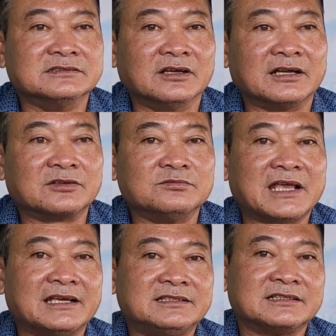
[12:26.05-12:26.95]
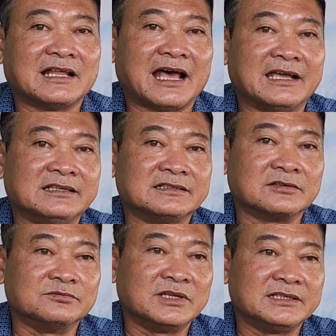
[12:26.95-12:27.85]
giờ anh cũng chạy xe tải
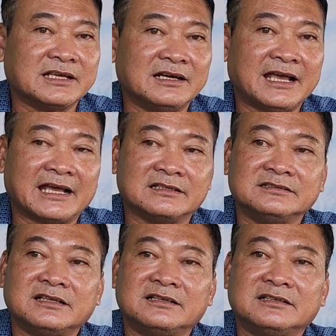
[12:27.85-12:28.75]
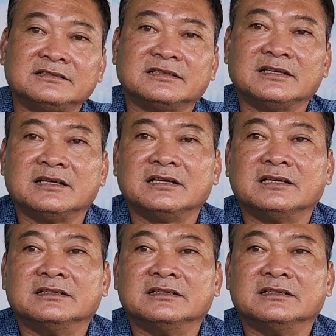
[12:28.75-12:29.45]
cũng đi chở hàng linh tinh đó ừ.